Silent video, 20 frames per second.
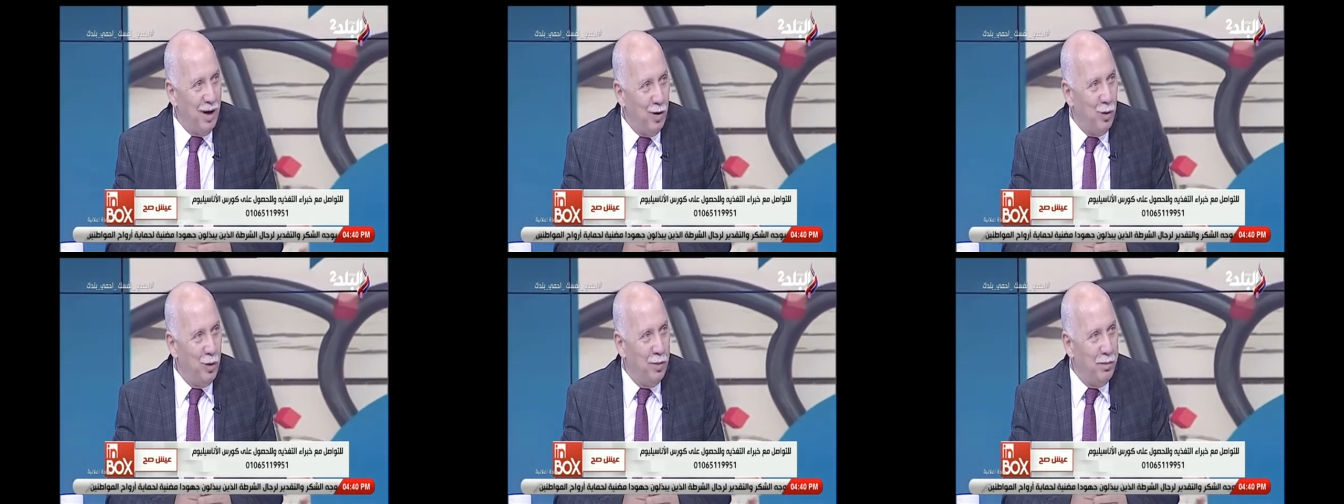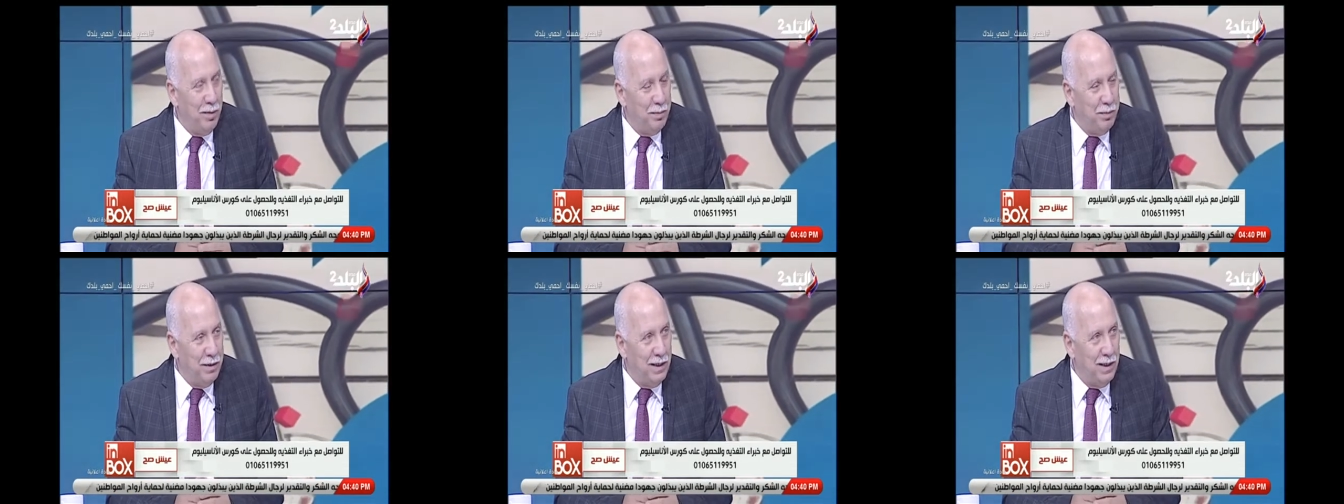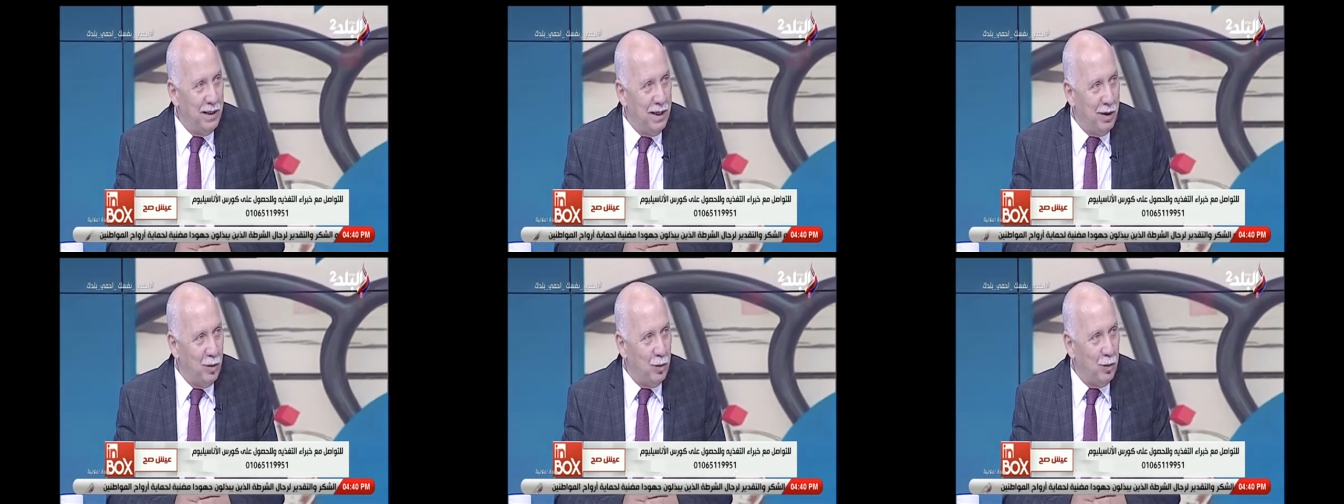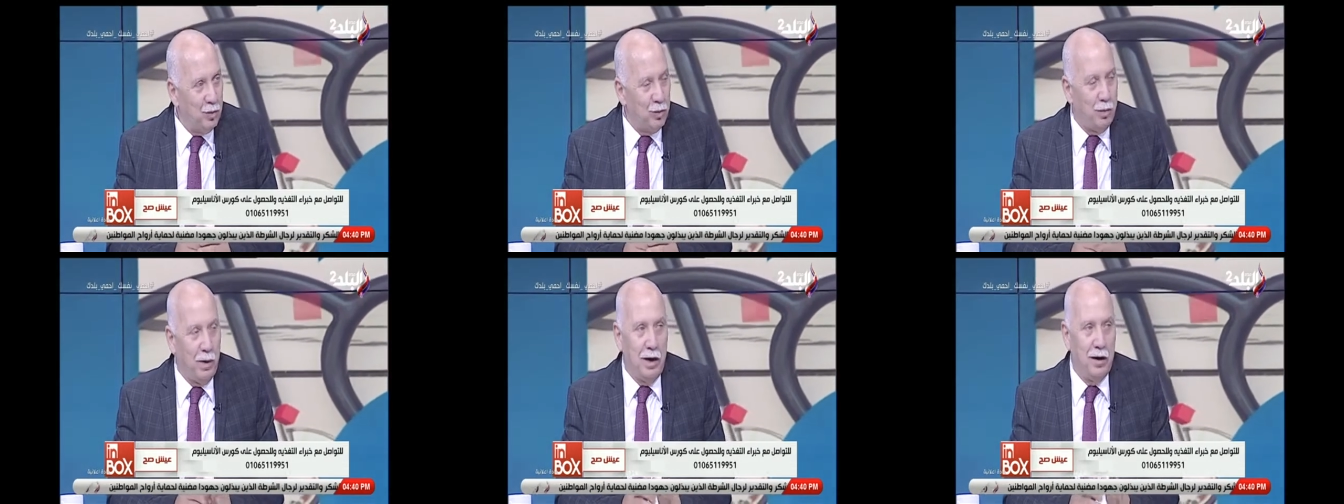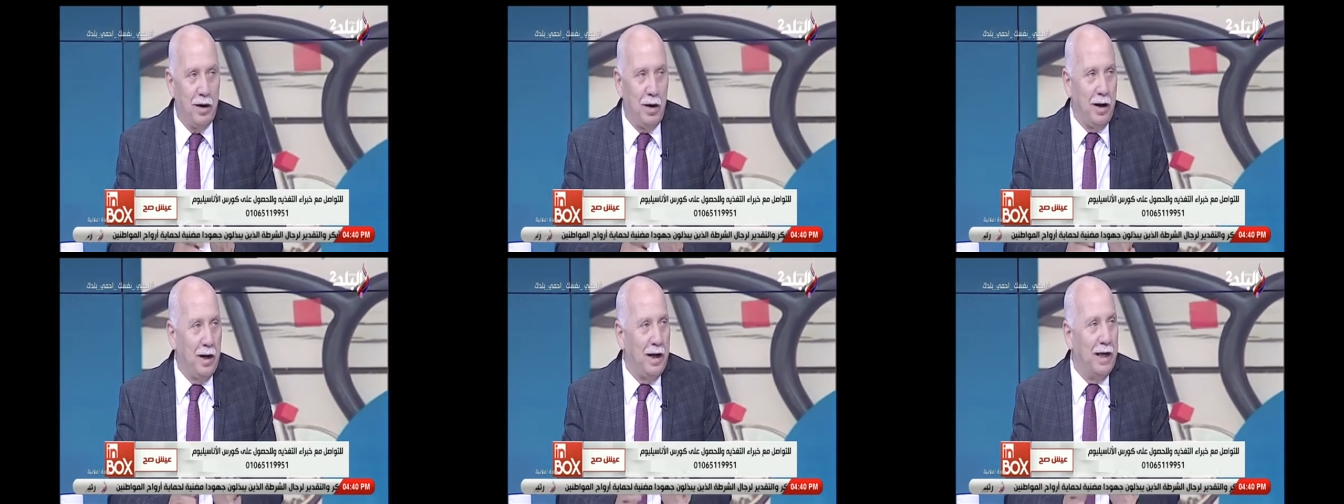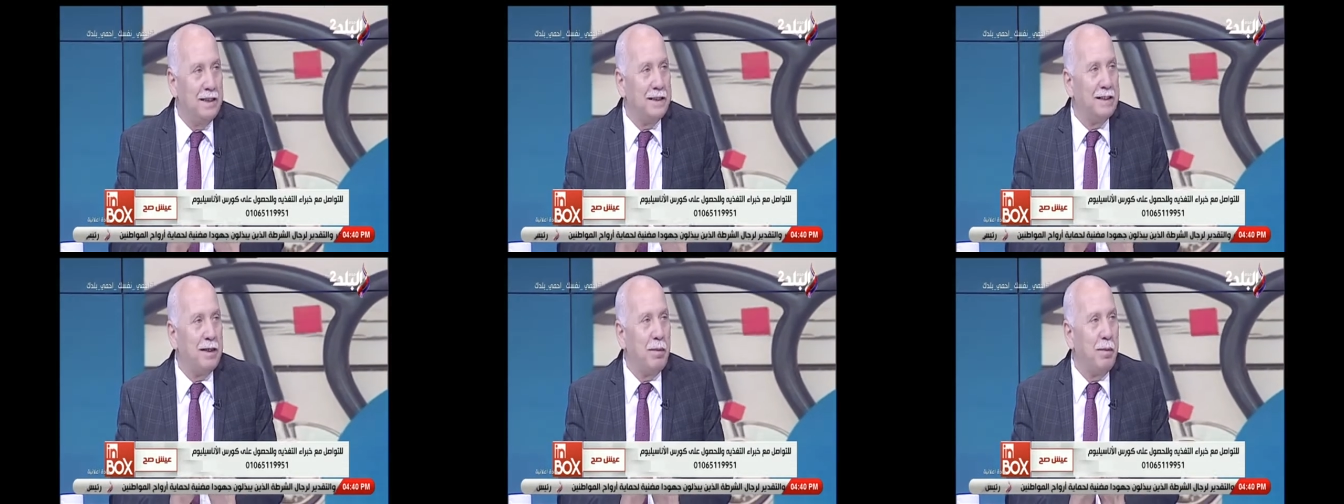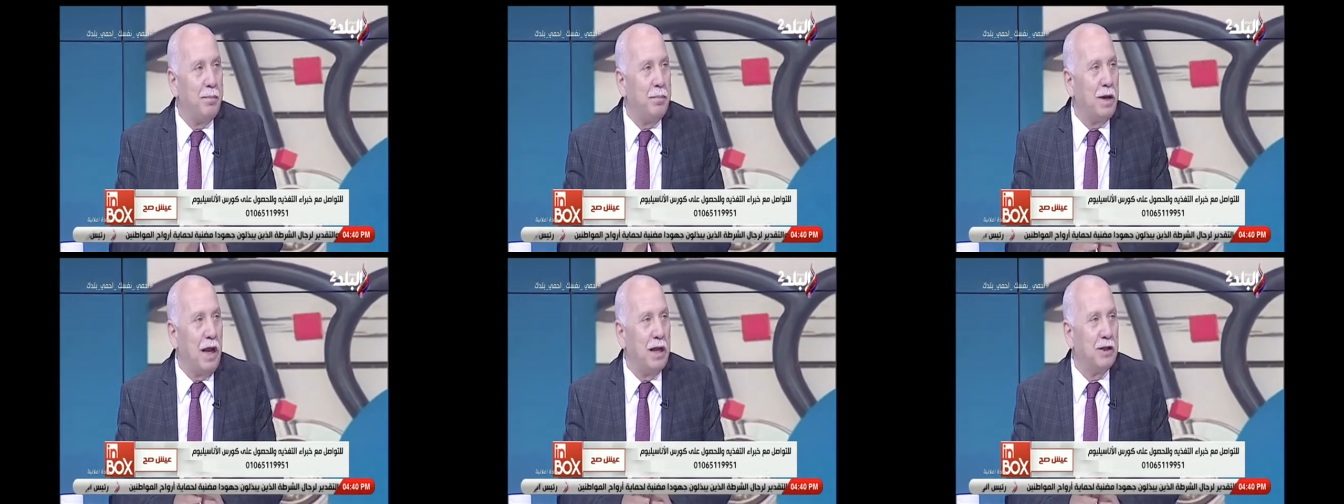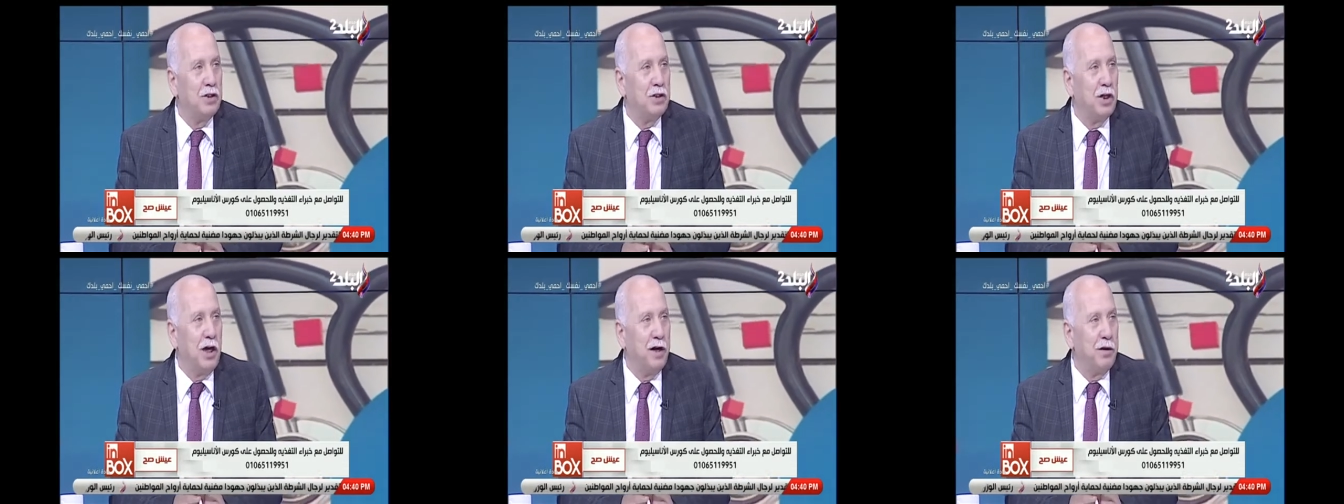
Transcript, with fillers: اول ما يبتدي ياكل سبحان الله ايه السبب ما حدش